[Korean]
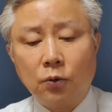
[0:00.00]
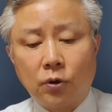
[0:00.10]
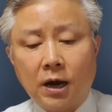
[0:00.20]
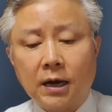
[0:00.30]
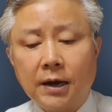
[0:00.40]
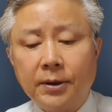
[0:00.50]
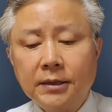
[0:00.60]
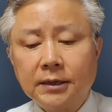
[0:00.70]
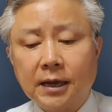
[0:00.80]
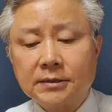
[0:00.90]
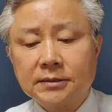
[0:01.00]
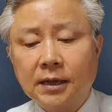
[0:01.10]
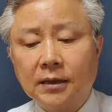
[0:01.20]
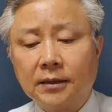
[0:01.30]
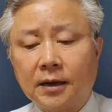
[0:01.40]
과감한
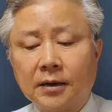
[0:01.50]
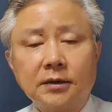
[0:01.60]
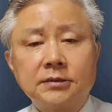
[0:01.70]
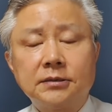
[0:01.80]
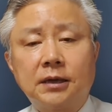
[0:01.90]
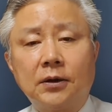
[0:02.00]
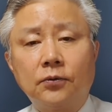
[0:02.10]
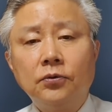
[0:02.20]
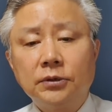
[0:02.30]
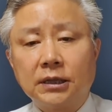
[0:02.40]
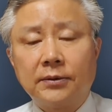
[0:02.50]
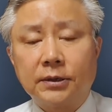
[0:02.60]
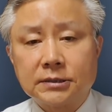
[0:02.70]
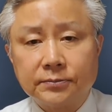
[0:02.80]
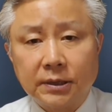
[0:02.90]
개선에 나갈 것이라고
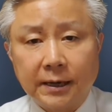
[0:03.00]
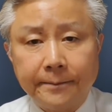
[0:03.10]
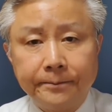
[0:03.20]
내다봤습니다.